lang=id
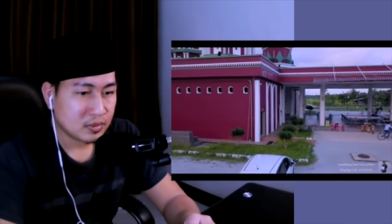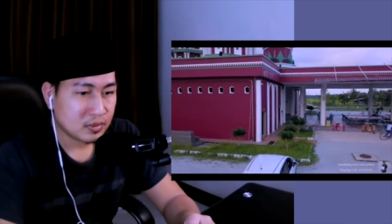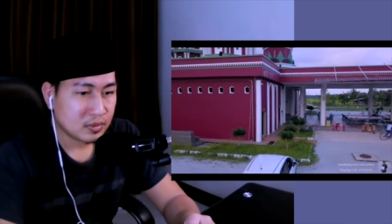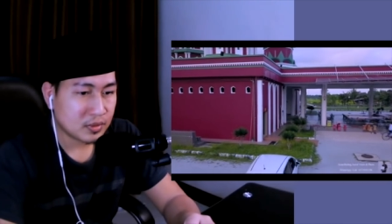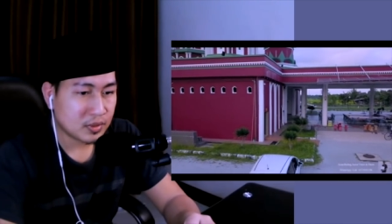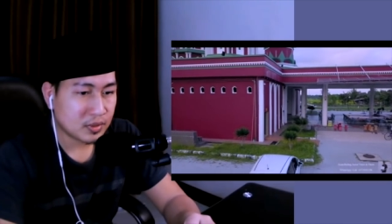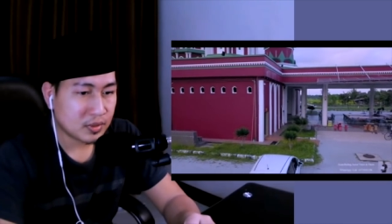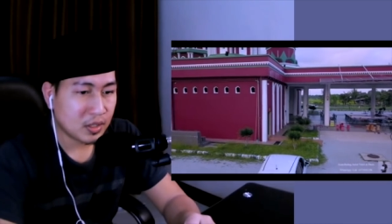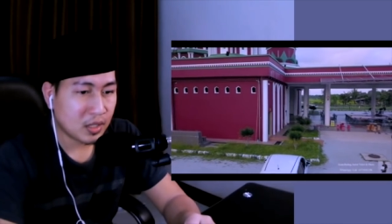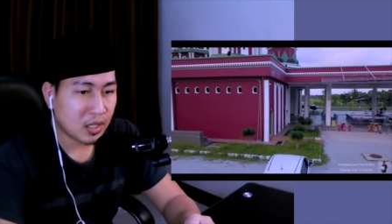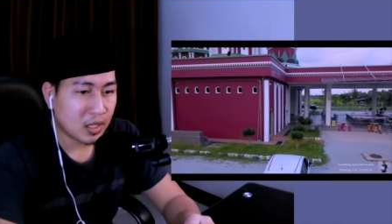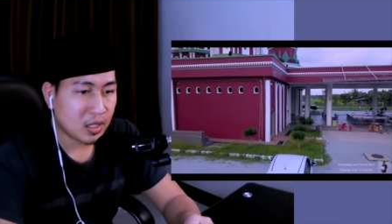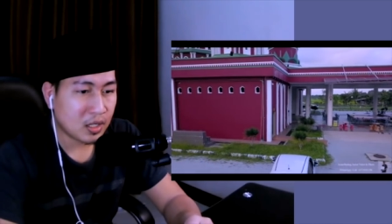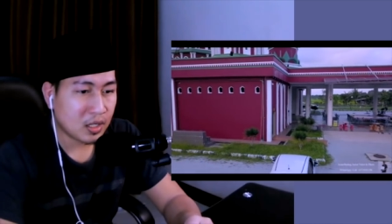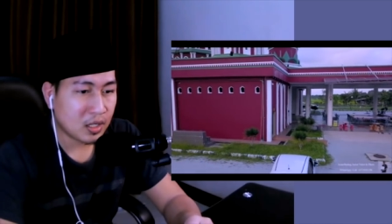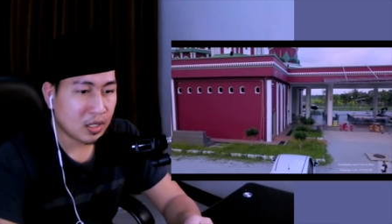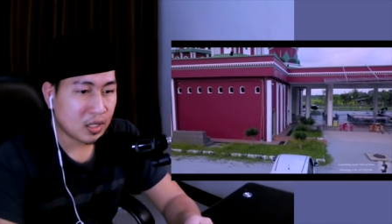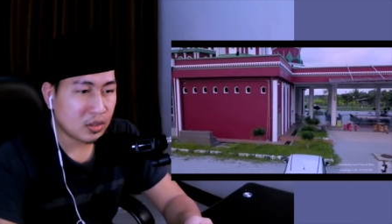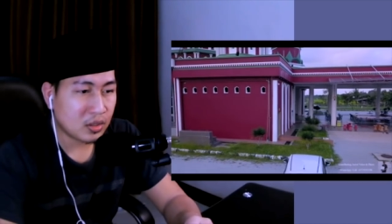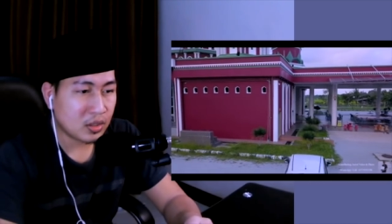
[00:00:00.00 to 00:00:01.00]
senang
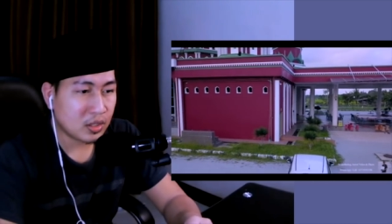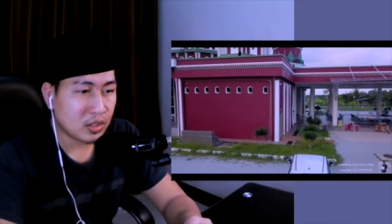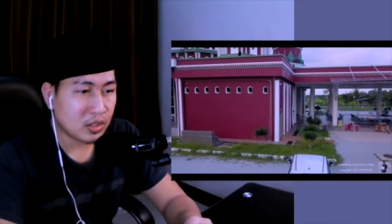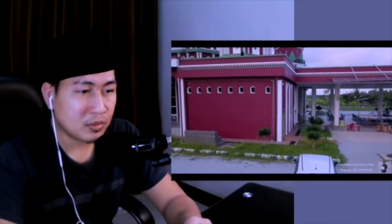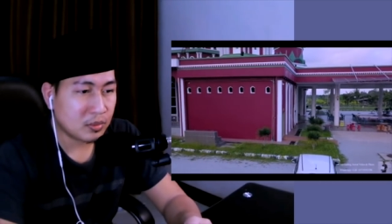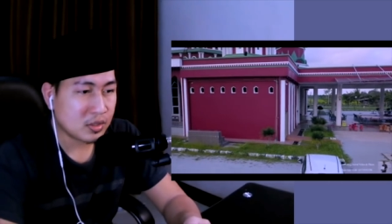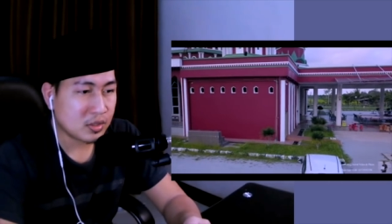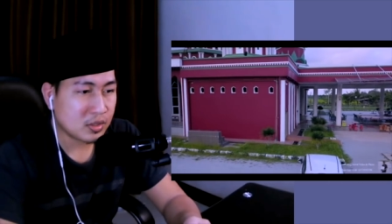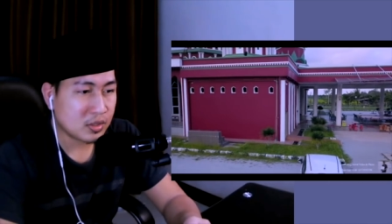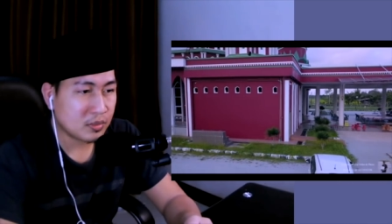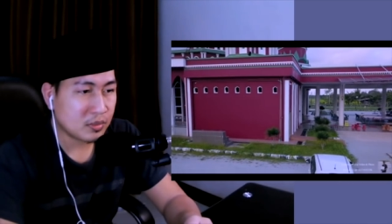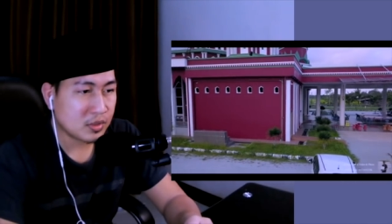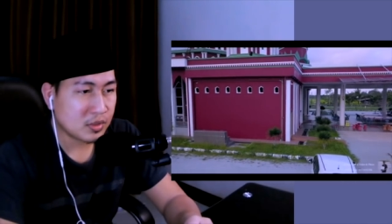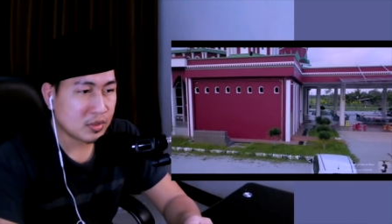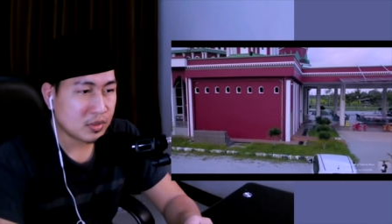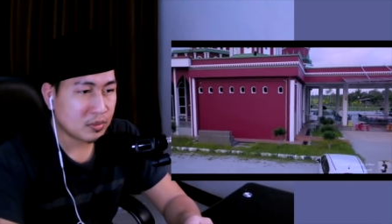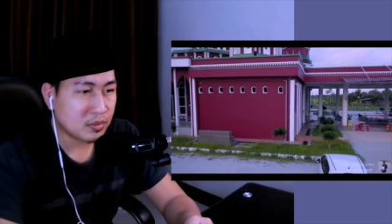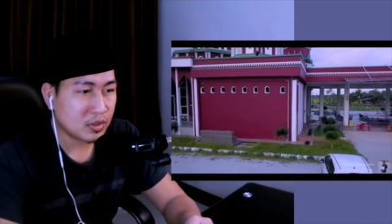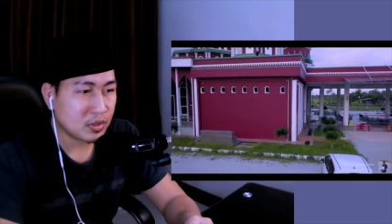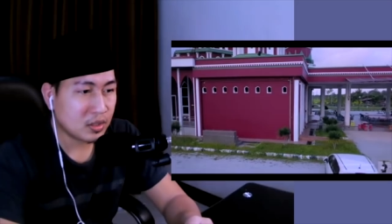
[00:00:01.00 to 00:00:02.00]
lah kalau ada masjid
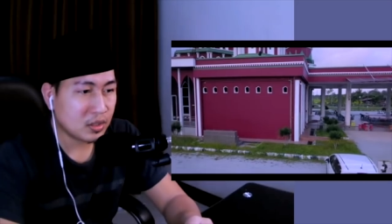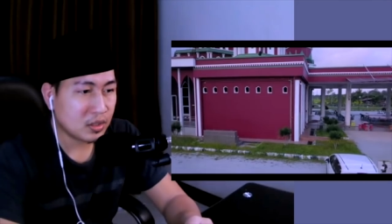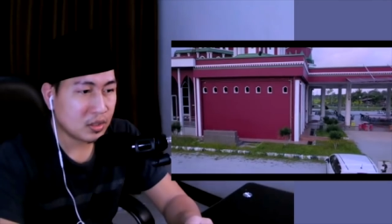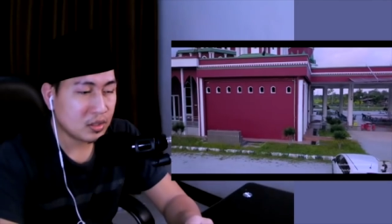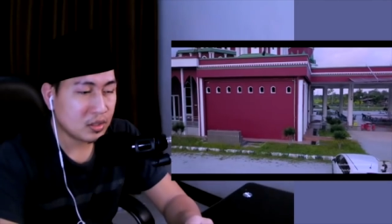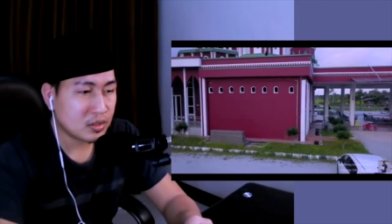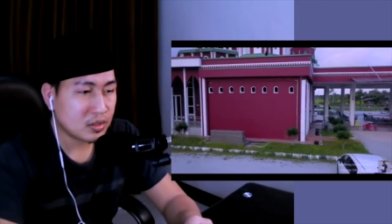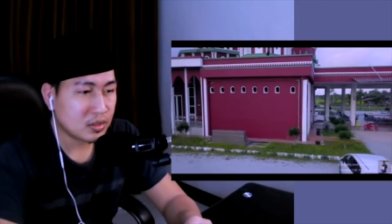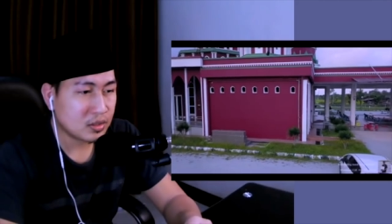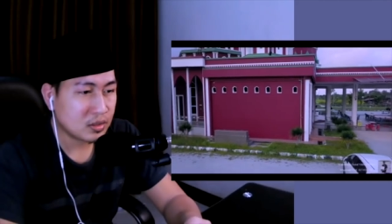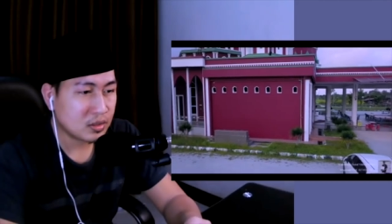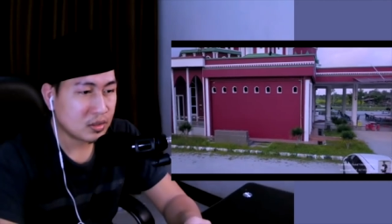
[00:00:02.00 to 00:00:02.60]
macam ni guys